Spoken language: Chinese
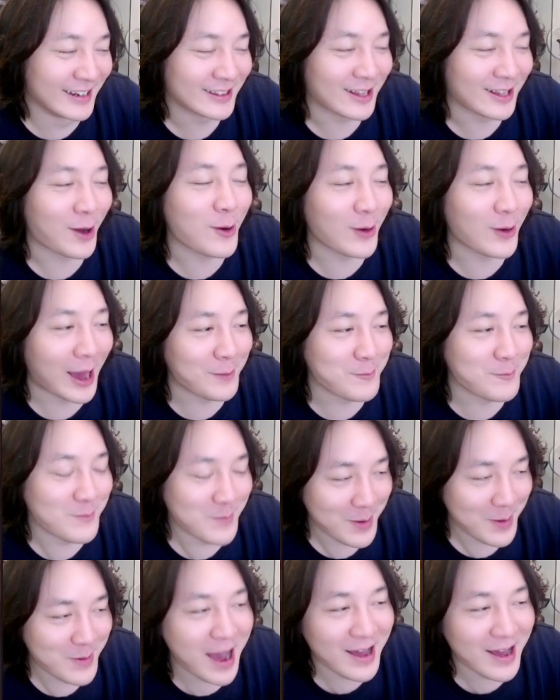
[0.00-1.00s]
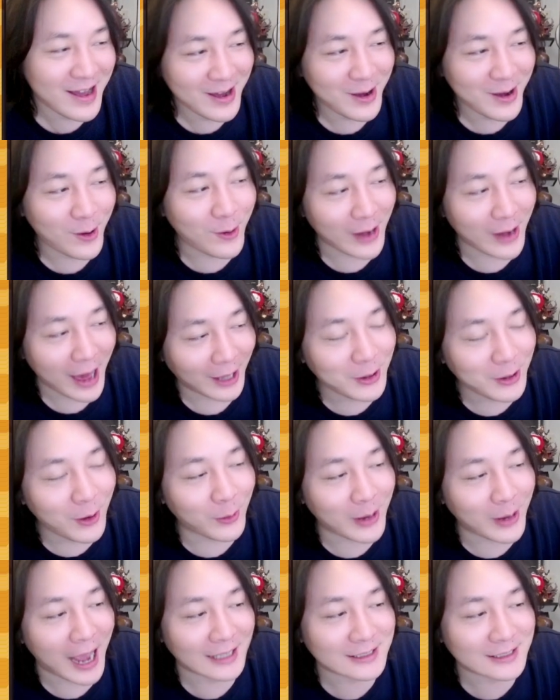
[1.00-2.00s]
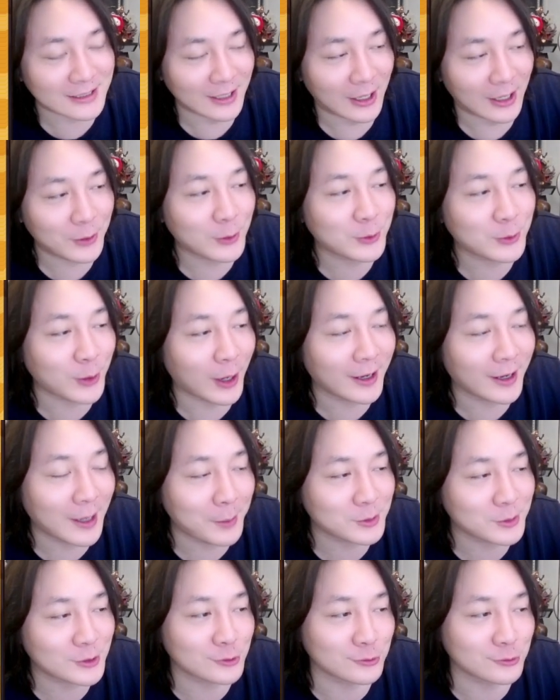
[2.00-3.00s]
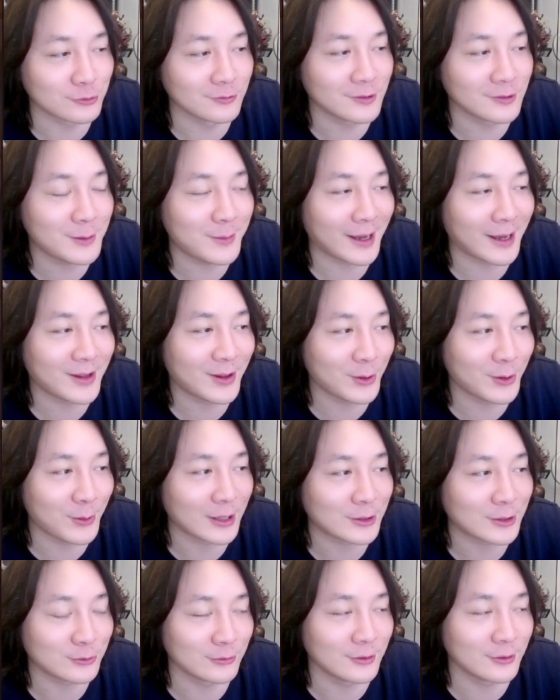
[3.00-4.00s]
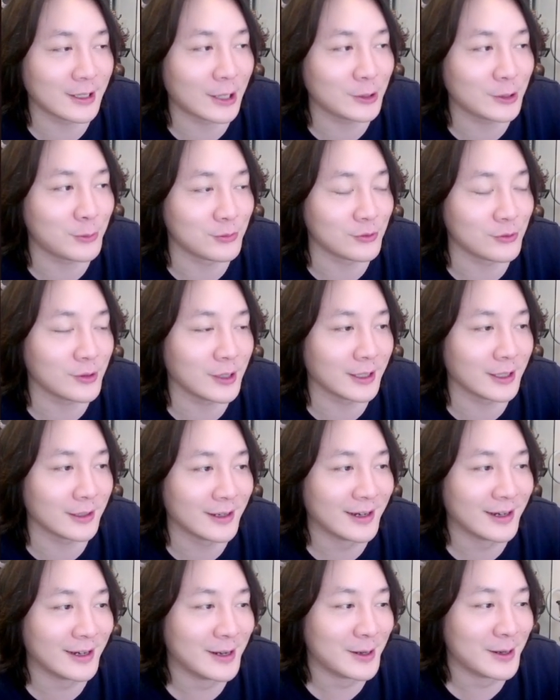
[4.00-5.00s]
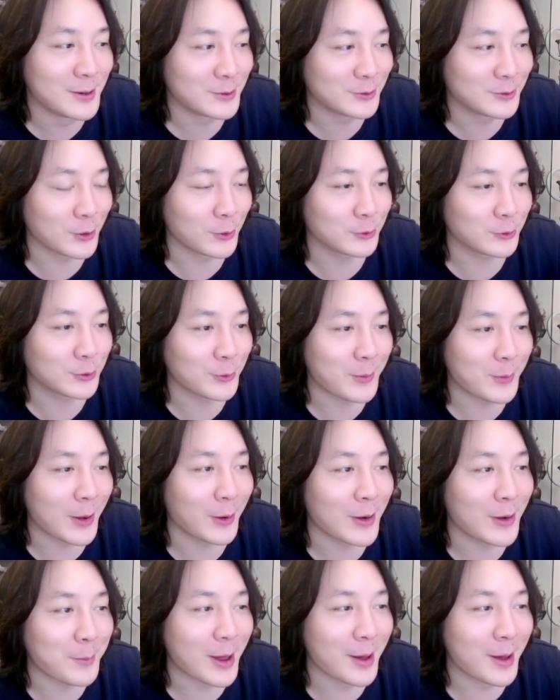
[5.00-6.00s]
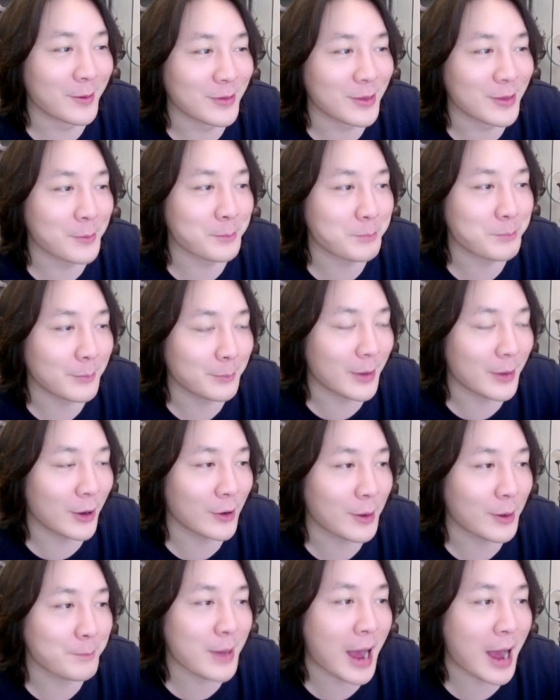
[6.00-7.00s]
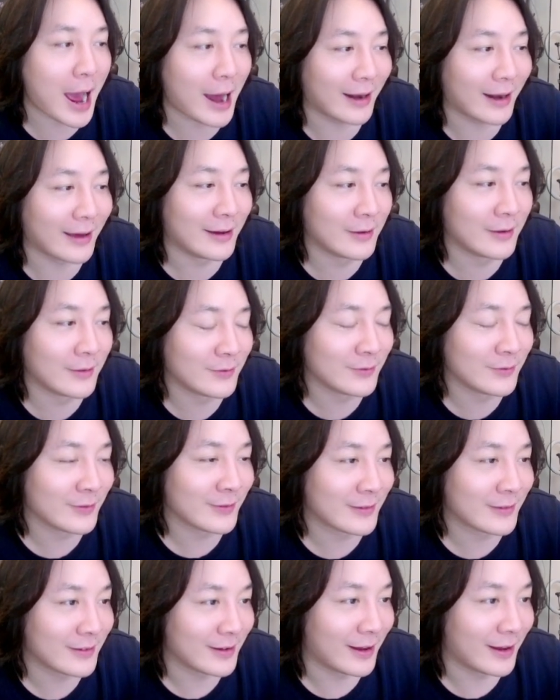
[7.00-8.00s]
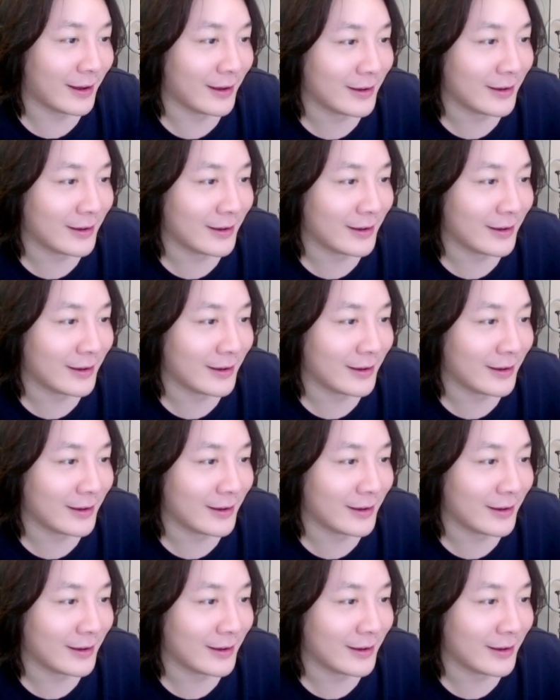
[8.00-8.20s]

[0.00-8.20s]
但后来没办后来又开始了，因为全跟他们熟了嘛，对吧？熟了他就不会。就就没有那么那没有那么怕了，哎。